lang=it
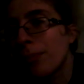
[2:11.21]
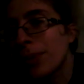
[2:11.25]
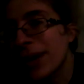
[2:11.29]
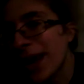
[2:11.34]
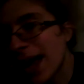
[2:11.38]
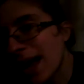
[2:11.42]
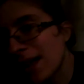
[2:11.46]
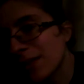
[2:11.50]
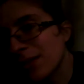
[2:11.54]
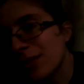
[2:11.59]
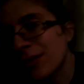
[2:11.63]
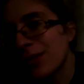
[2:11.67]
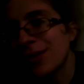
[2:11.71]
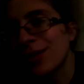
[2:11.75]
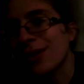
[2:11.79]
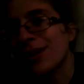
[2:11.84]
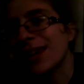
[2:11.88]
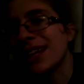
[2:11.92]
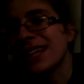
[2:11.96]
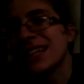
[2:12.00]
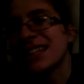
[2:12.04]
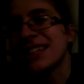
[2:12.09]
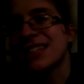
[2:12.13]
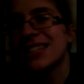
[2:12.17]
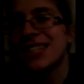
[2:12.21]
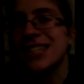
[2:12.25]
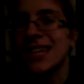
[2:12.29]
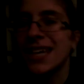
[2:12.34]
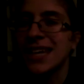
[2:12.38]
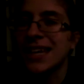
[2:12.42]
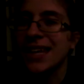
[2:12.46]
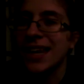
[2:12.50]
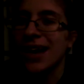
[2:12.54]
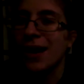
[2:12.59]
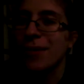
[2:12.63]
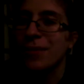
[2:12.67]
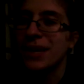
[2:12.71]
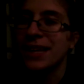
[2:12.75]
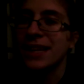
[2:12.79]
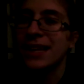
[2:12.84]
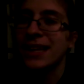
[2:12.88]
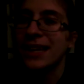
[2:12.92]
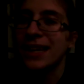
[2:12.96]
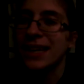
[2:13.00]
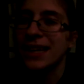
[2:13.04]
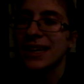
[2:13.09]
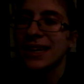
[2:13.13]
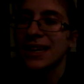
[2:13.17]
pranzo e cena
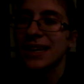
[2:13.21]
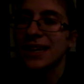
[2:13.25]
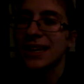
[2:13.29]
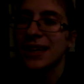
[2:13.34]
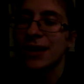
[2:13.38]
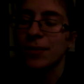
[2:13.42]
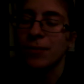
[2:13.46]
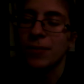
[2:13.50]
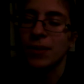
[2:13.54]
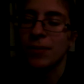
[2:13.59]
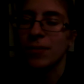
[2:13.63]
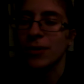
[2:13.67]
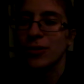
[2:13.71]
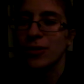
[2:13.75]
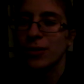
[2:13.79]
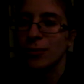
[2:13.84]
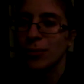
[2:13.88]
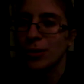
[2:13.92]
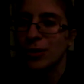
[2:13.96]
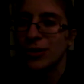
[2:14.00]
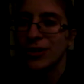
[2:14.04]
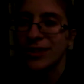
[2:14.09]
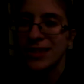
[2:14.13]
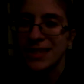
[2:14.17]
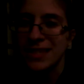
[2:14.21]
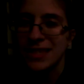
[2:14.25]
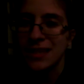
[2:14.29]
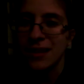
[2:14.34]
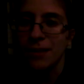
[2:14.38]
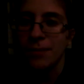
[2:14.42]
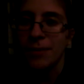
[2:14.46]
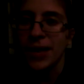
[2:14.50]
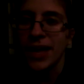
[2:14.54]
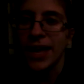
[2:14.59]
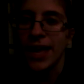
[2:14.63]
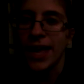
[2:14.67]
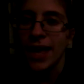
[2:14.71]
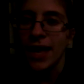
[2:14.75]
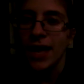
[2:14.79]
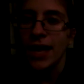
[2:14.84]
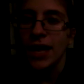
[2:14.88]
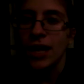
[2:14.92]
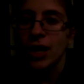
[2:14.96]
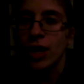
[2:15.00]
perché a me piace moltissime